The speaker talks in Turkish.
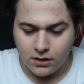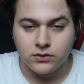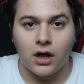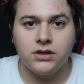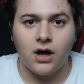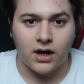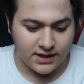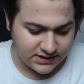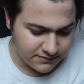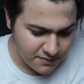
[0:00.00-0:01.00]
Lan
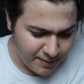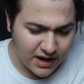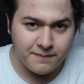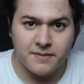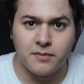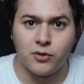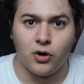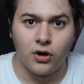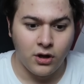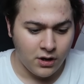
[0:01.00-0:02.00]
lanetli bir Barbie mi
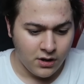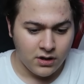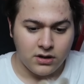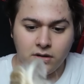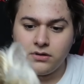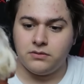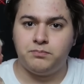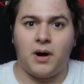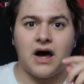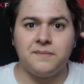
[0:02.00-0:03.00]
bu?
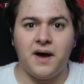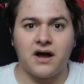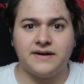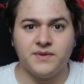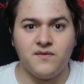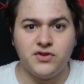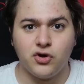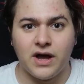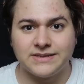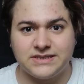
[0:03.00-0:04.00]
Barbie hakkında
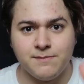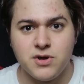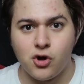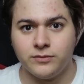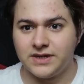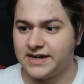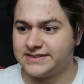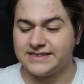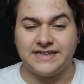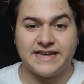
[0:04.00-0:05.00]
video gelsin mi? Yorumlara
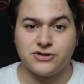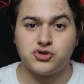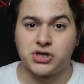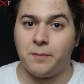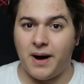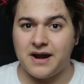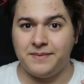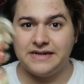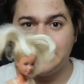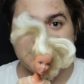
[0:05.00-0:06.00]
yazın. Gece 3'te
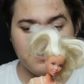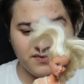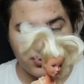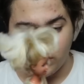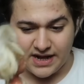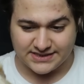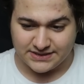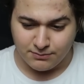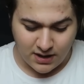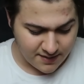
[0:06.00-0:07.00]
Barbie ile ilgili bir video
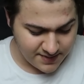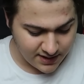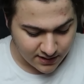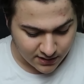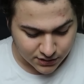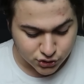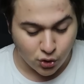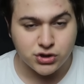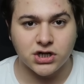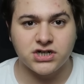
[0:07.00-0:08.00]
gelsin mi abi?
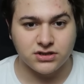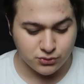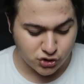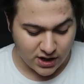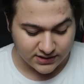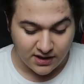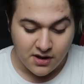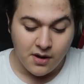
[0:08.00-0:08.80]
Çok şaşırdım şu an.